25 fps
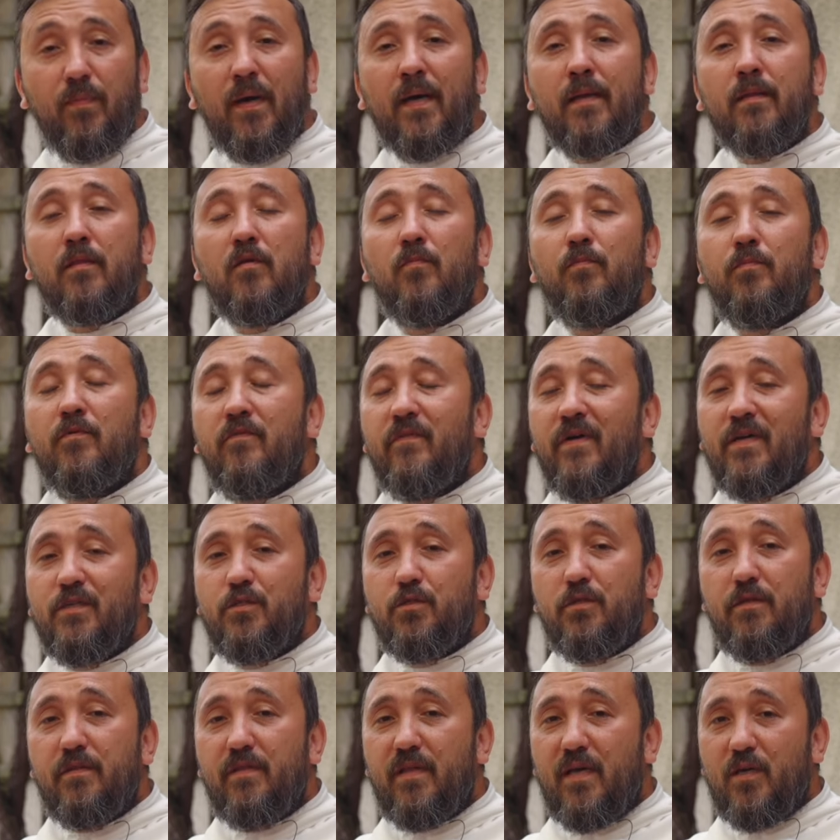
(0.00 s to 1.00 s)
bardzo
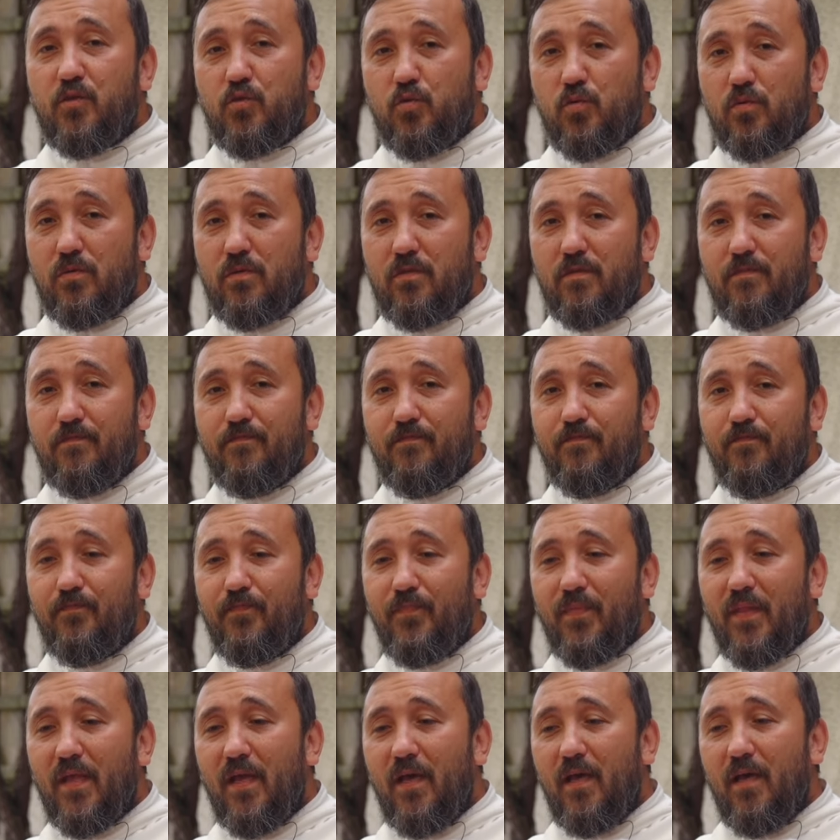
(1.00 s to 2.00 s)
poważny zarzut.
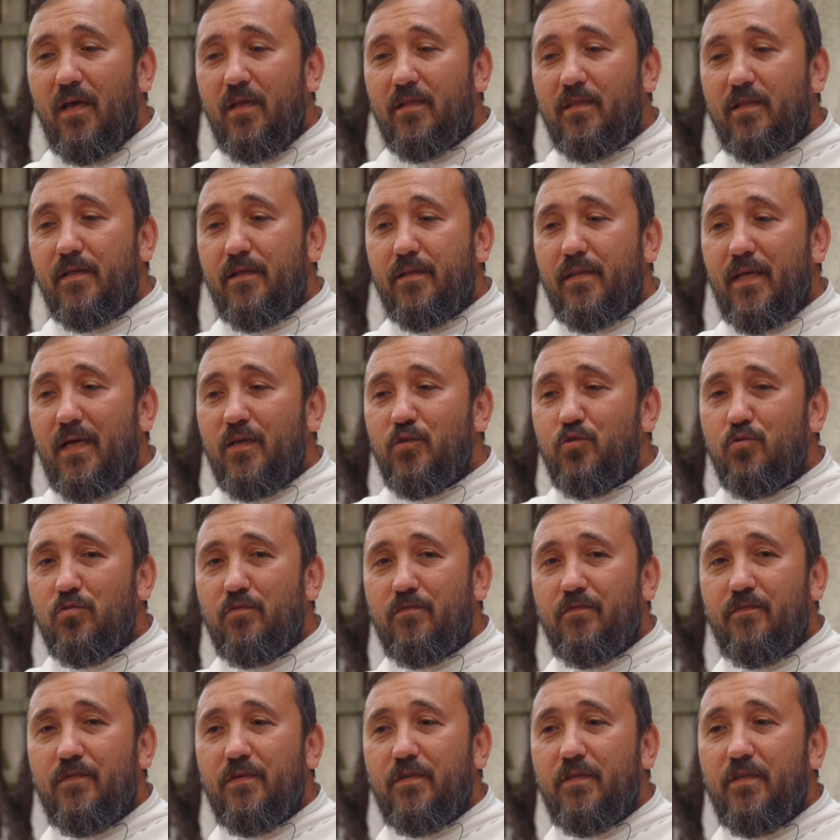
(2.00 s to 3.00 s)
Ten
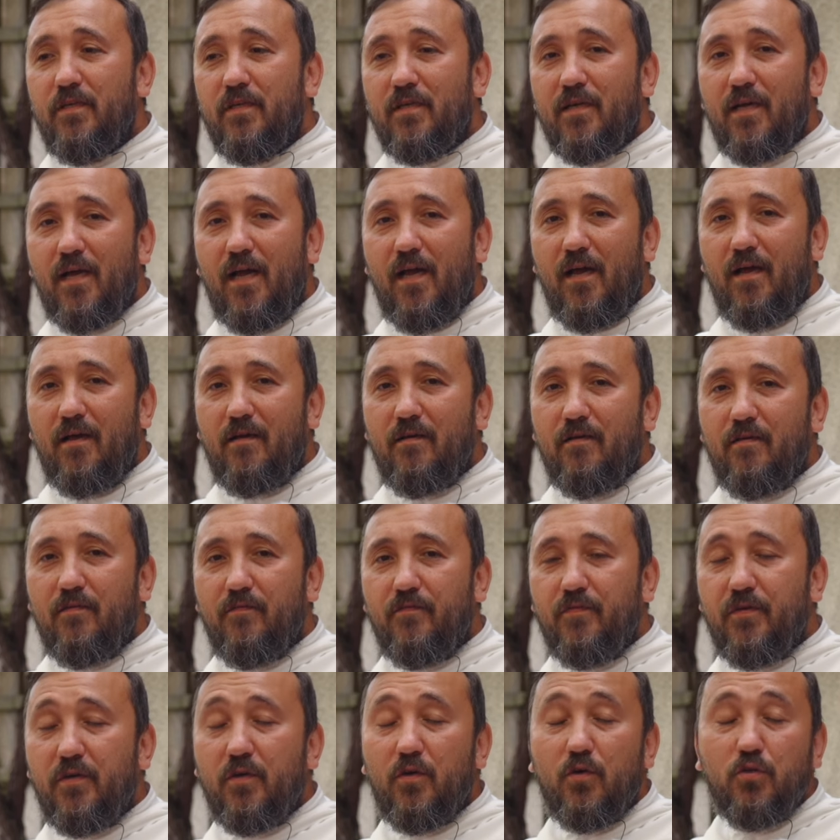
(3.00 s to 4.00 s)
zarzut wynika
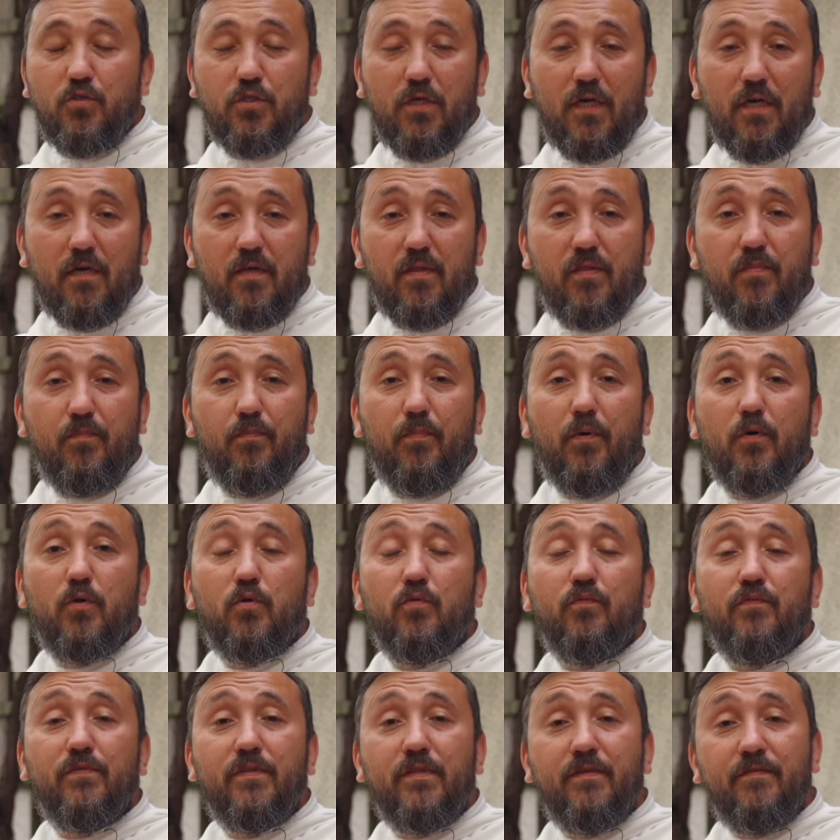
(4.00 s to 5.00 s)
w ich oczach z
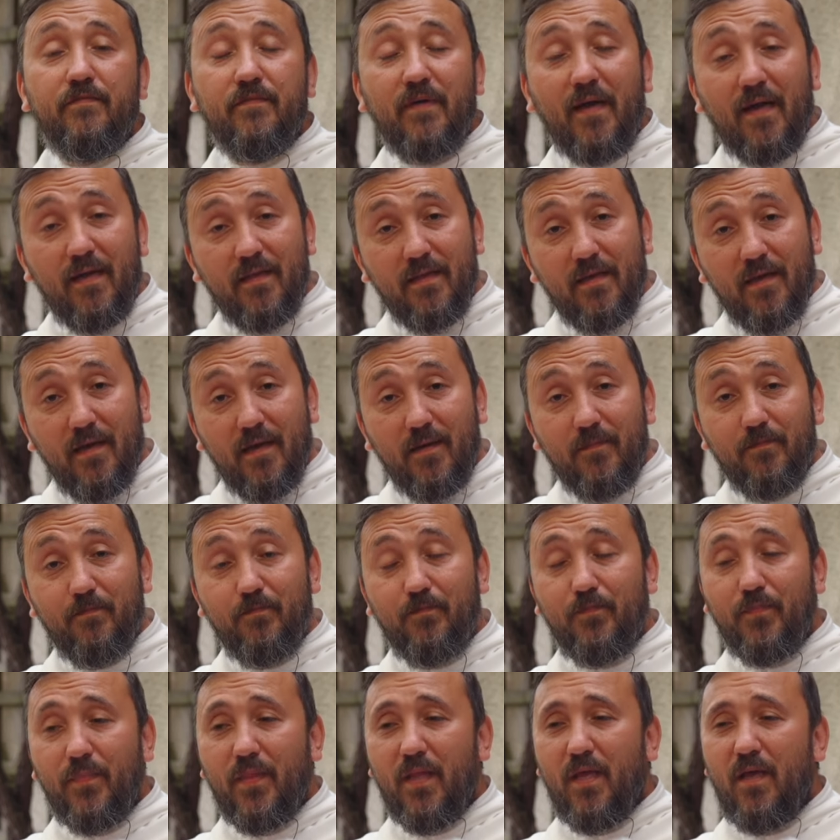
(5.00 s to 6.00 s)
porównywania,
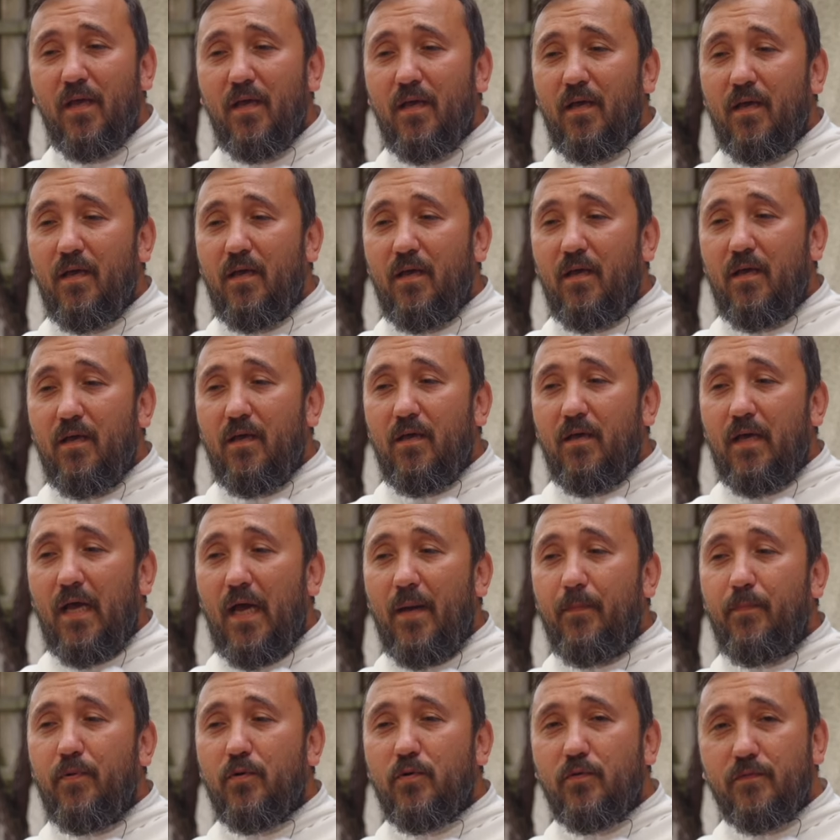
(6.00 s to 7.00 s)

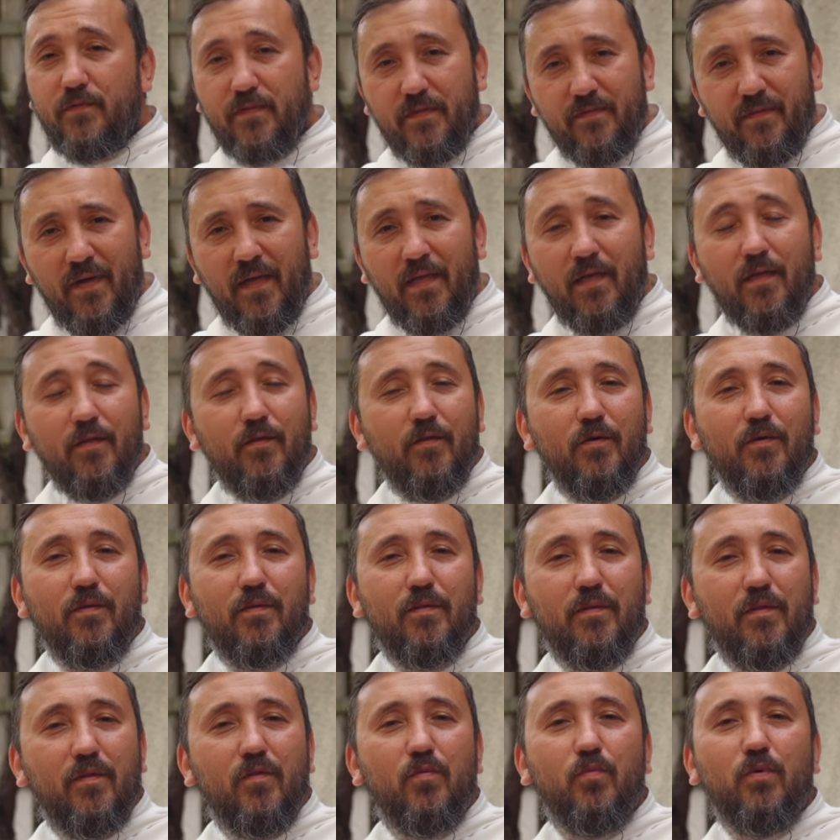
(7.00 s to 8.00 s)
a porównywanie to
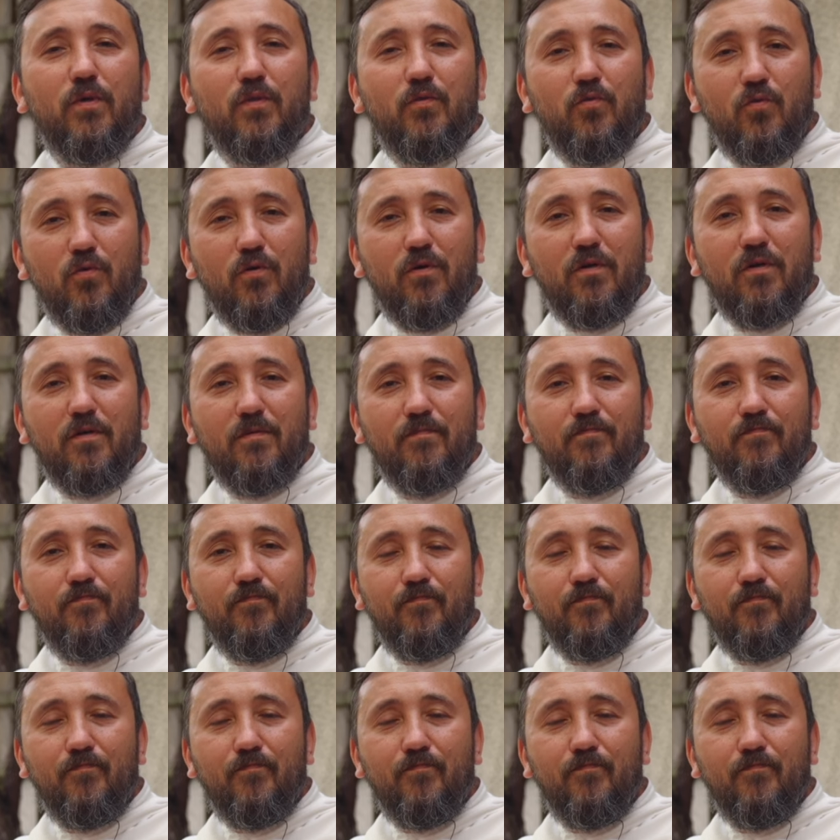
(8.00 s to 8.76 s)
jest zły duch